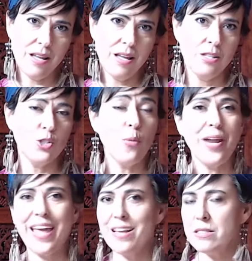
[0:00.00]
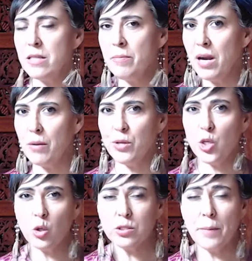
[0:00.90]
sobre esta
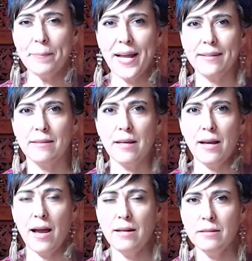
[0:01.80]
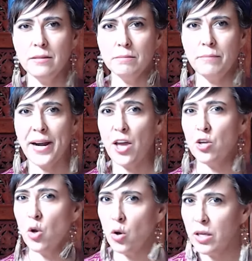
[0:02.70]
maravillosa práctica para
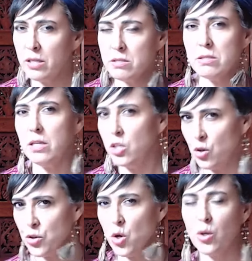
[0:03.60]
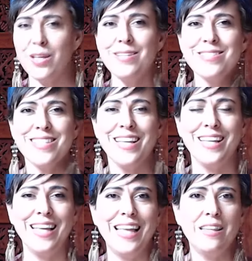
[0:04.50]
yogis y no yogis
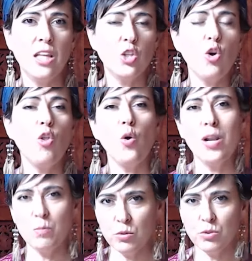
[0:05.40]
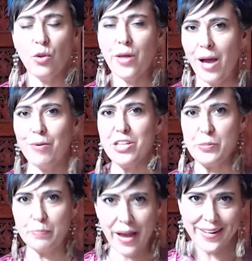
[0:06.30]
de todo el mundo de habla
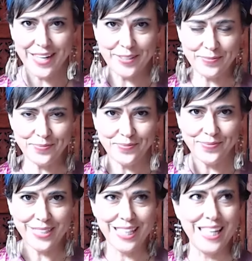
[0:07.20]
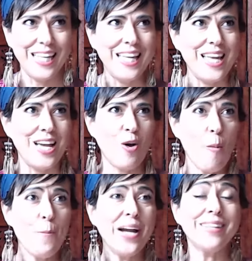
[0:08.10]
hispana.
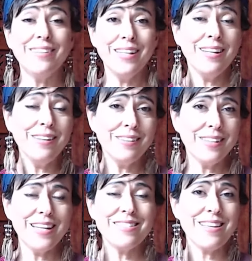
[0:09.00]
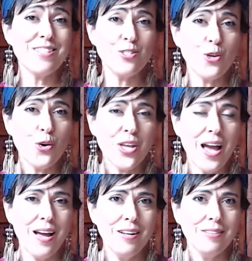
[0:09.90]
Compartir esta
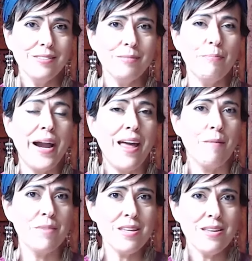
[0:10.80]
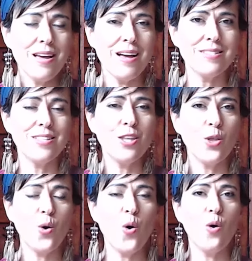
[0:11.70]
historia para mí ha
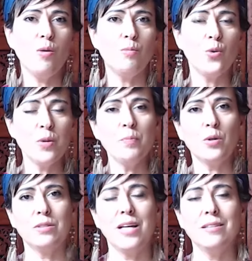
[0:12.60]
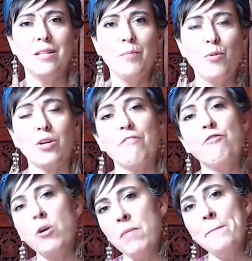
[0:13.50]
sido muy importante porque
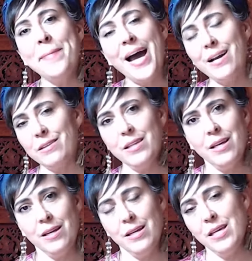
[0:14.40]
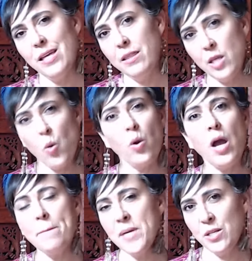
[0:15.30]
forma parte de un
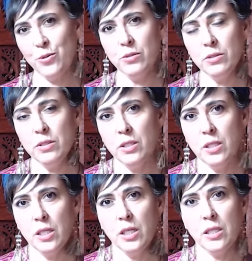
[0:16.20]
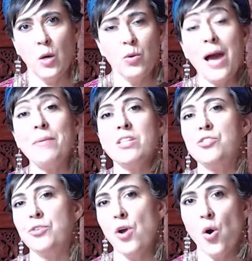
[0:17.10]
camino, de una
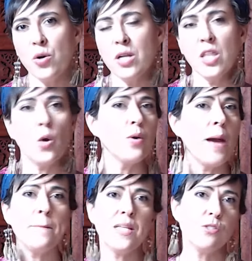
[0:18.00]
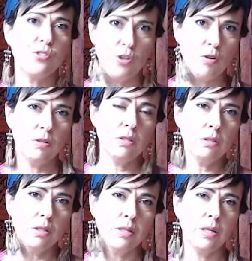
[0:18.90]
visión y de una misión
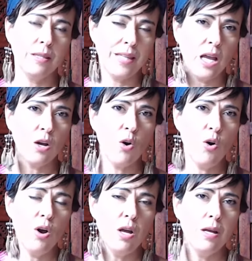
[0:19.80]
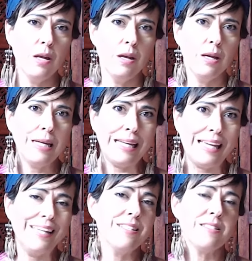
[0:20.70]
que tengo,
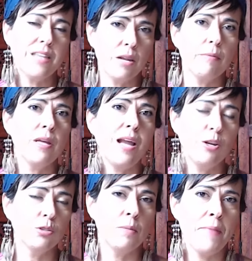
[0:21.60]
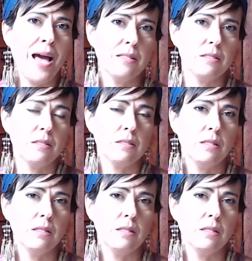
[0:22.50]
que es servir a los demás.